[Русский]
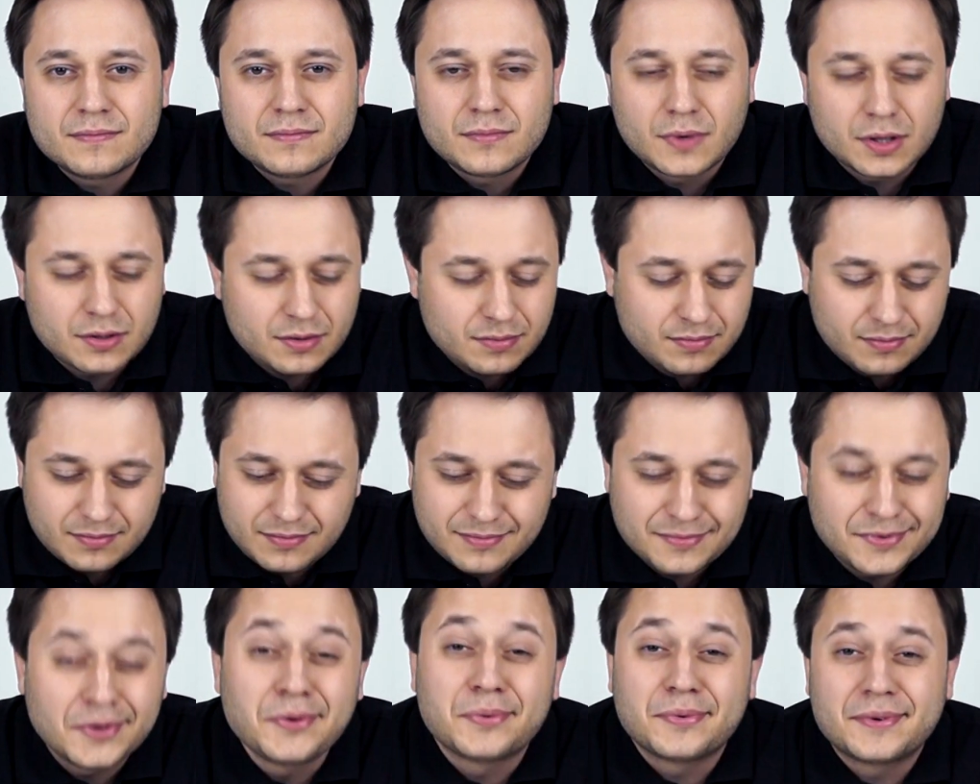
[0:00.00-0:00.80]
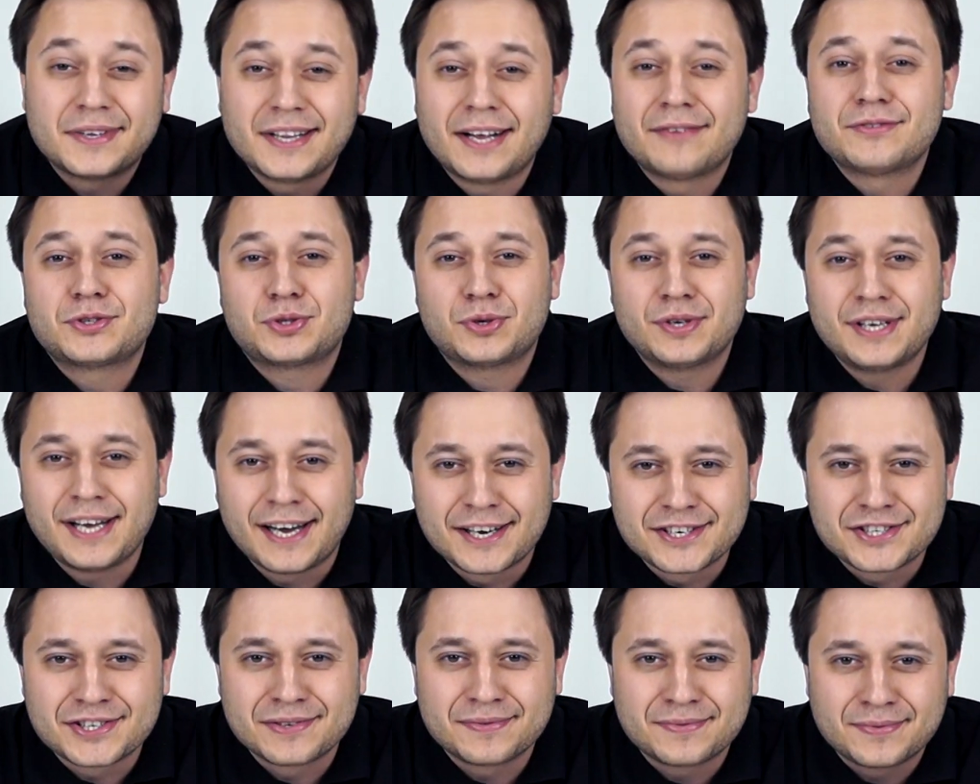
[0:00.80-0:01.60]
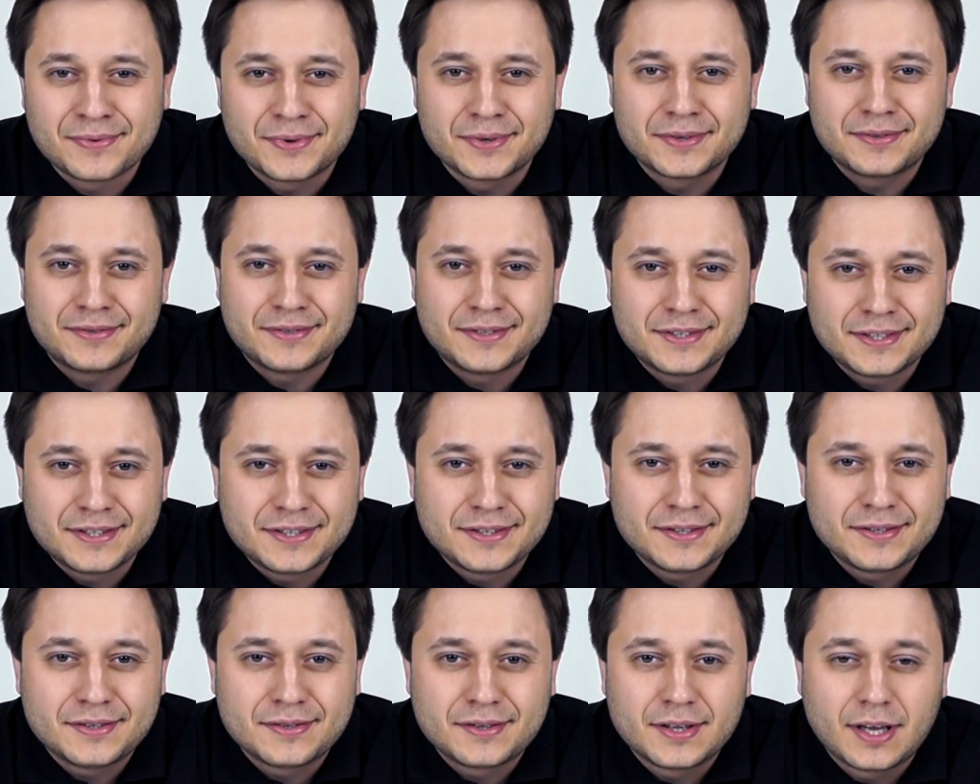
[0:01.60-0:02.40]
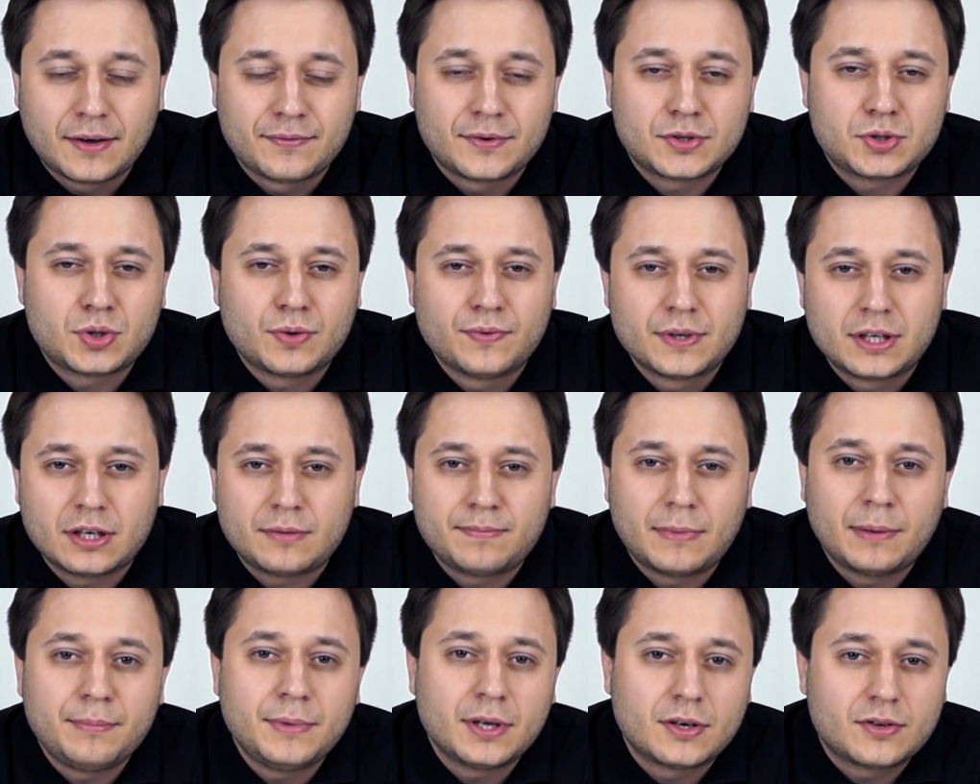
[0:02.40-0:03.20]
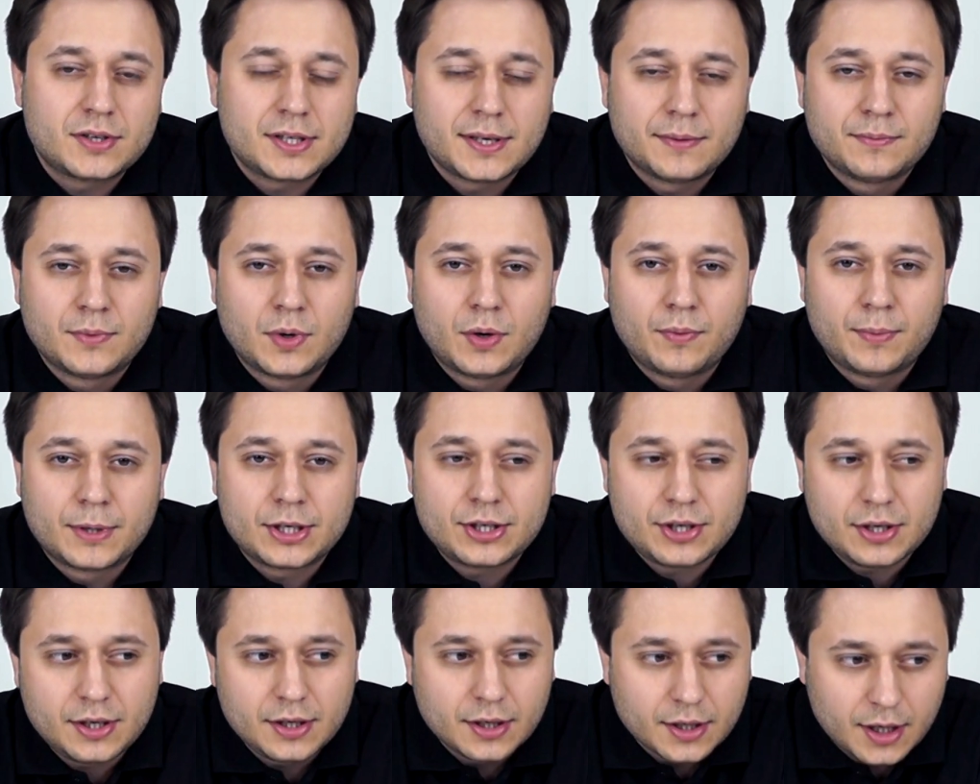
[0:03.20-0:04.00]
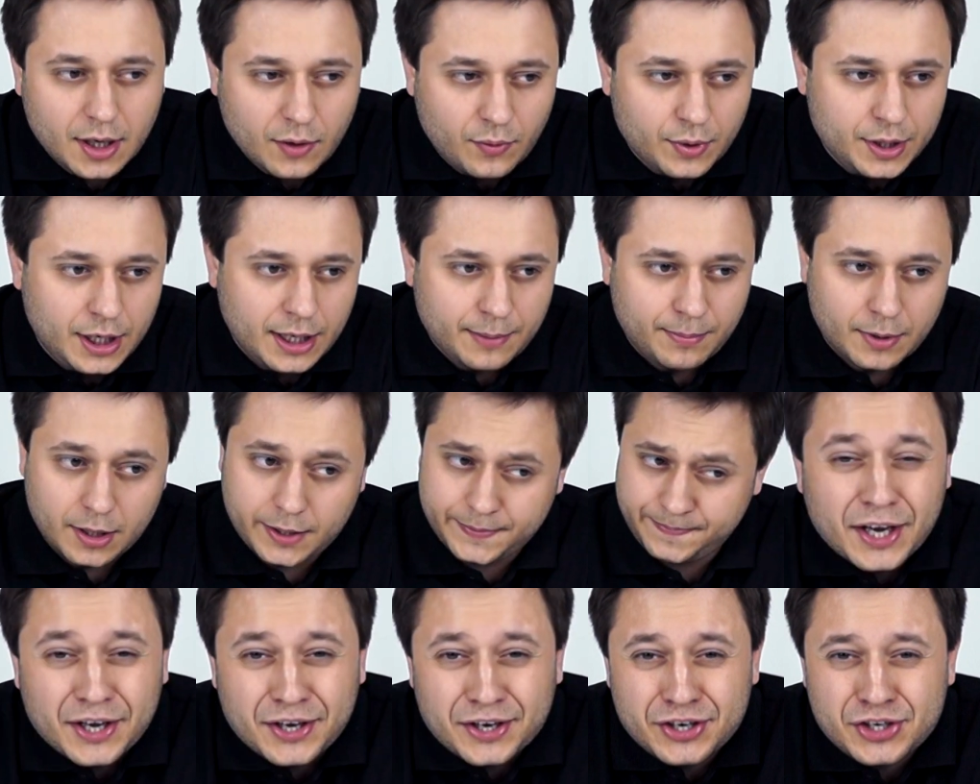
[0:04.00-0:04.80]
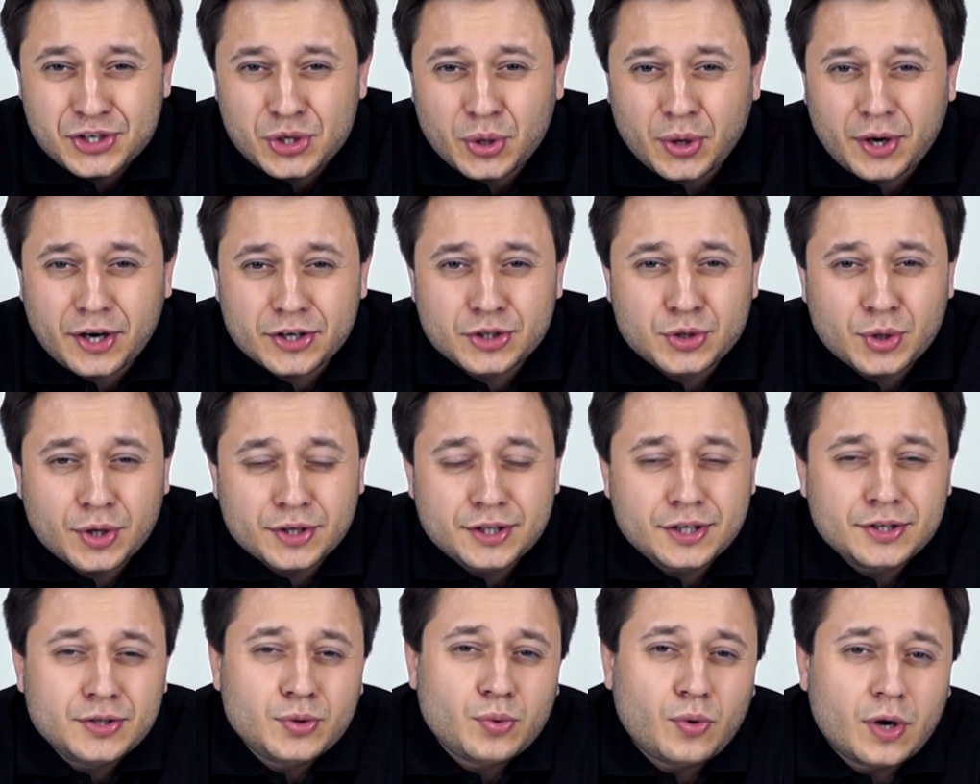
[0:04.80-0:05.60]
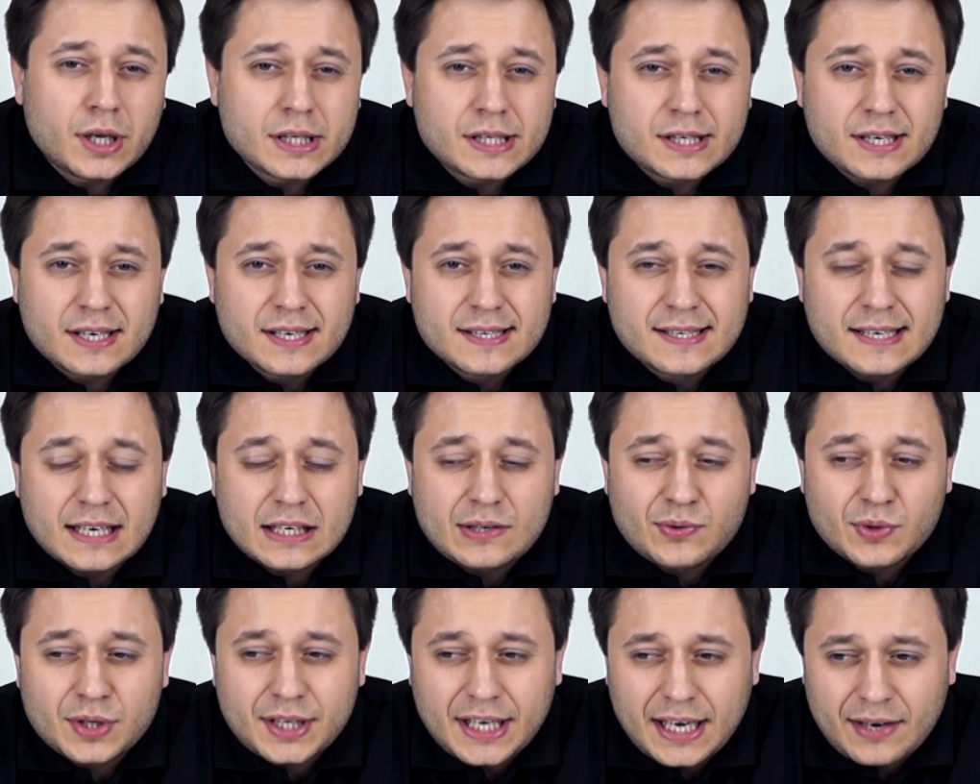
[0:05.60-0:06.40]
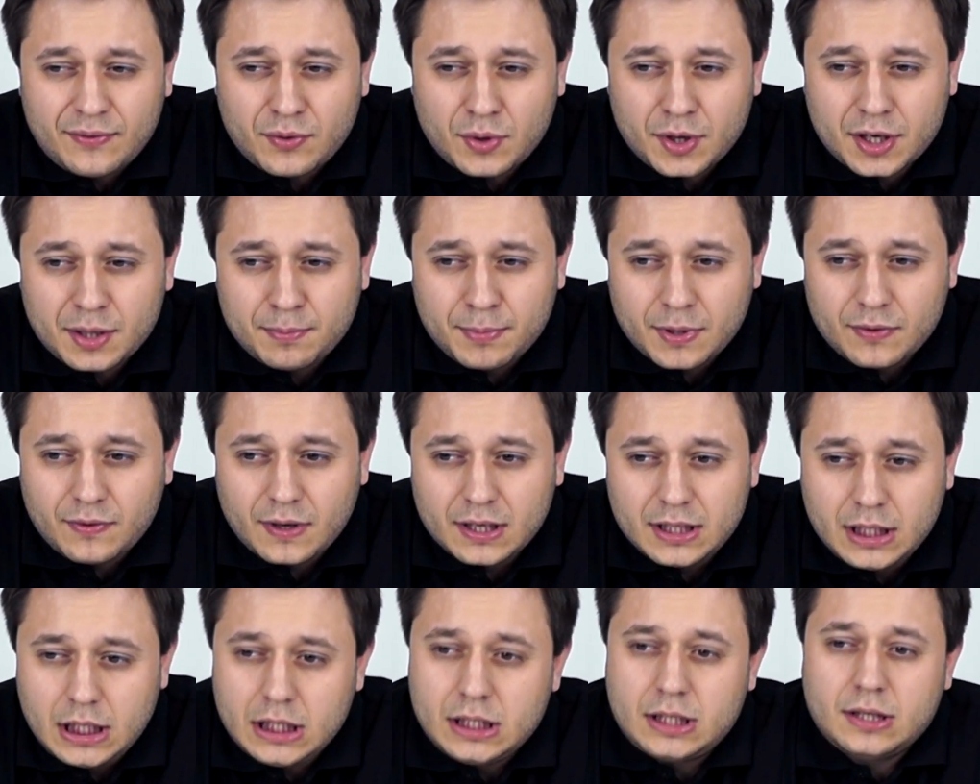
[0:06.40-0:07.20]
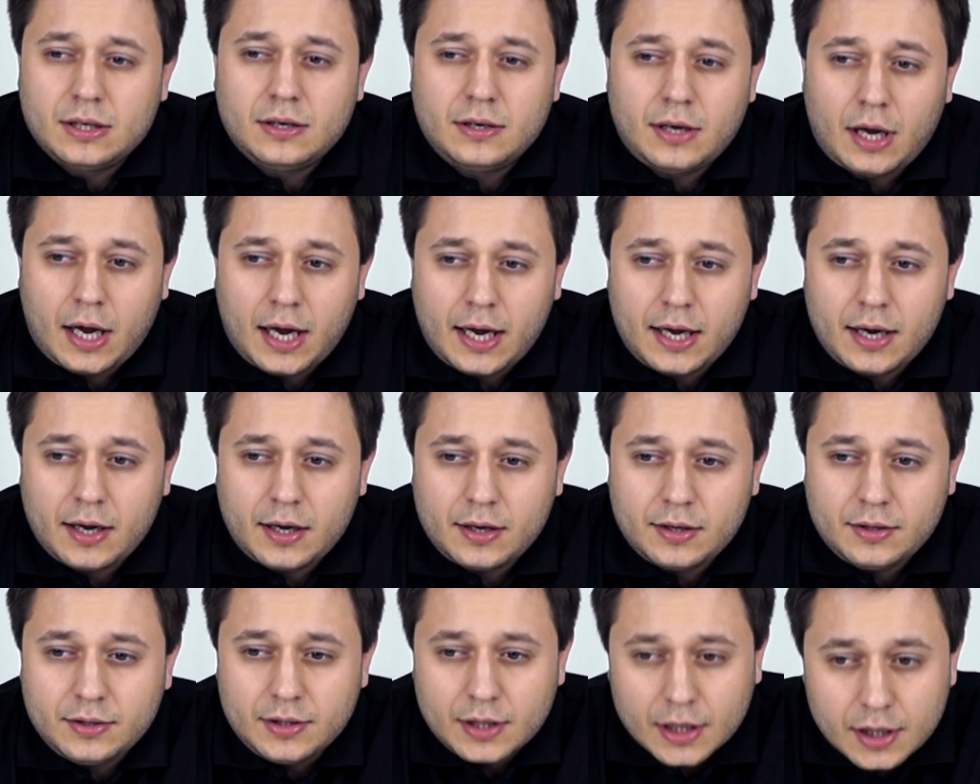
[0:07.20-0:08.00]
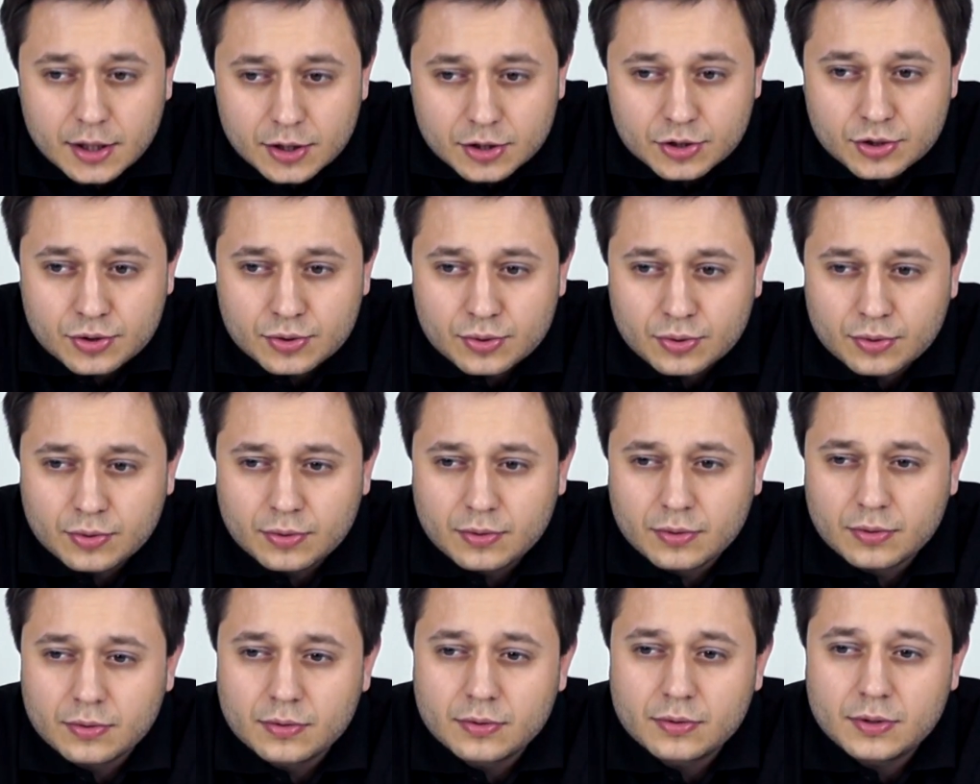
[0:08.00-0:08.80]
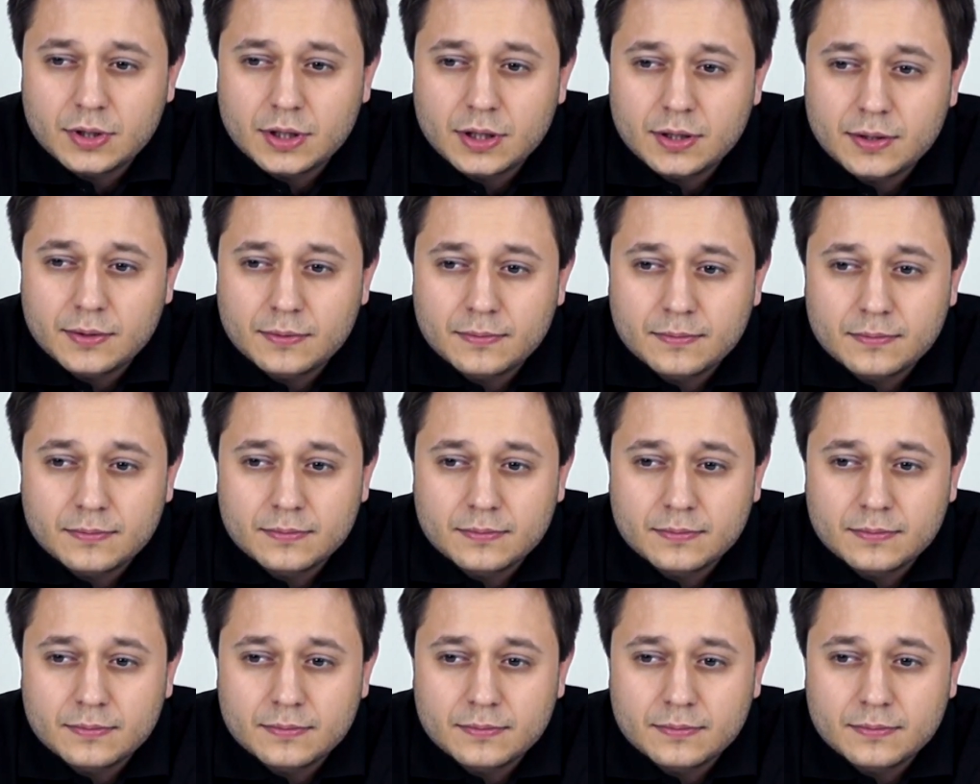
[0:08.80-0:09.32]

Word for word: Вот, ну, главное, что я жив, вот. И главное, что в этот момент со мной в машине никого не было. И еще хочу один нюанс сказать. Вот я вроде бы водитель, я езжу и